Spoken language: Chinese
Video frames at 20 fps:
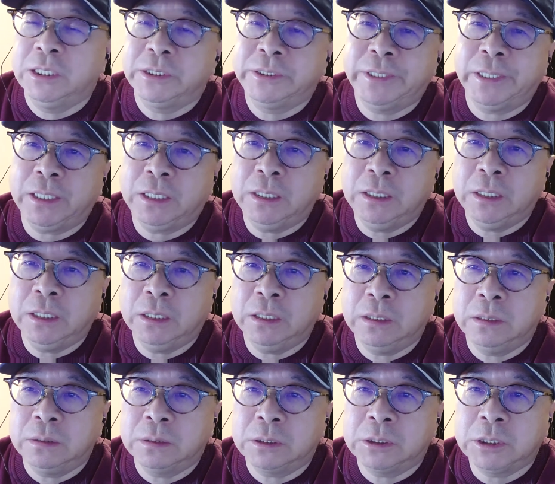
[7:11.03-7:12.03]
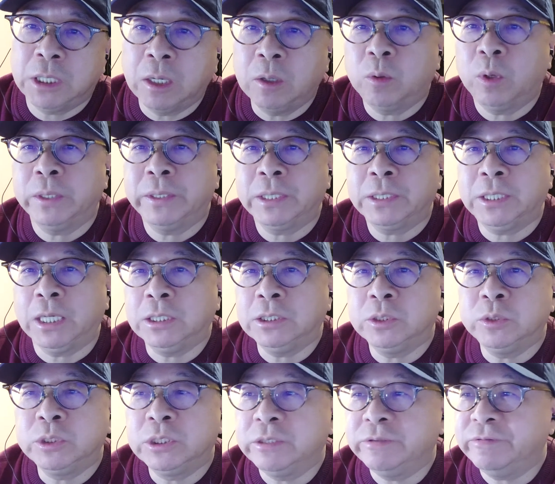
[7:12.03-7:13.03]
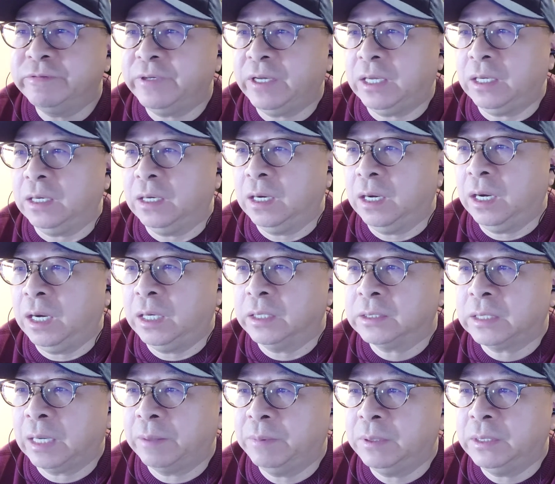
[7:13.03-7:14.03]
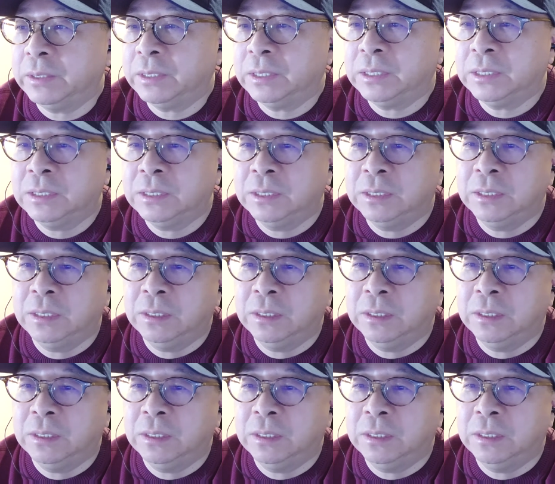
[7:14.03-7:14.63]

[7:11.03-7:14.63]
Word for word: 这个相关的研究经费啊，他们呢。